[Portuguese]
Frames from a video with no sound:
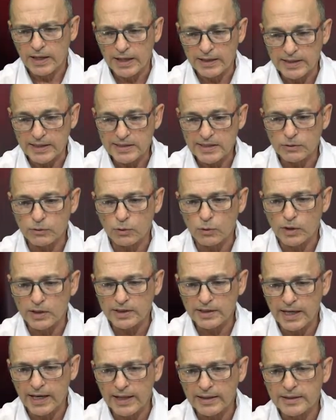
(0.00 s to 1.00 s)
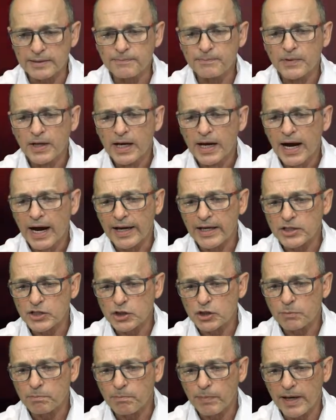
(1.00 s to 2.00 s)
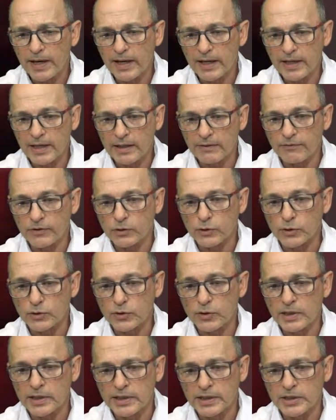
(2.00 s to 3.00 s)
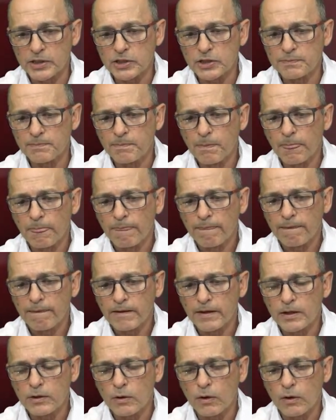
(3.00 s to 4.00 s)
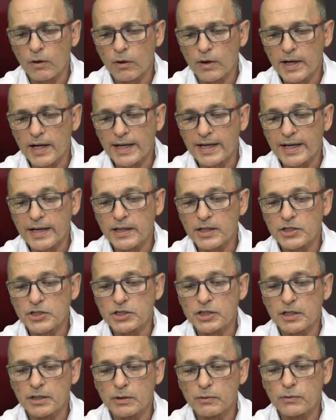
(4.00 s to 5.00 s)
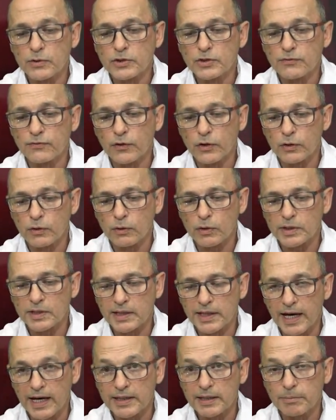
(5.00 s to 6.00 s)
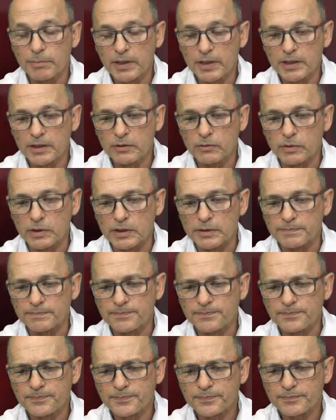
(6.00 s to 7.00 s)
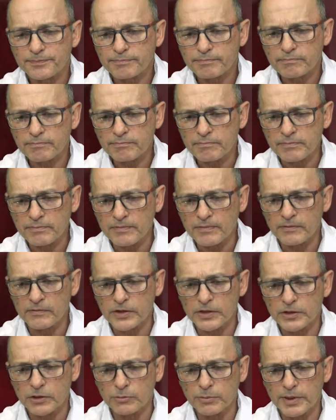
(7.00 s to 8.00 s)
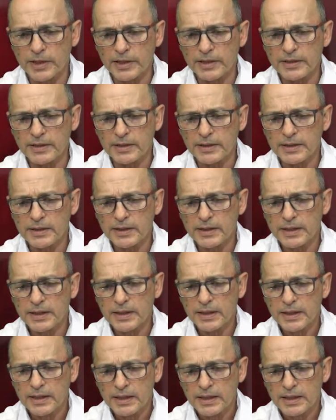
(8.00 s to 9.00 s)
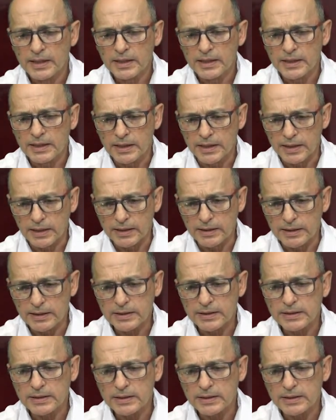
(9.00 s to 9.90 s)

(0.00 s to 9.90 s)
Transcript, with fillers: está sendo cortada, aí a gente pega aquela fita isolante e coloca na região onde foi cortada a película. Vejam bem, olha lá,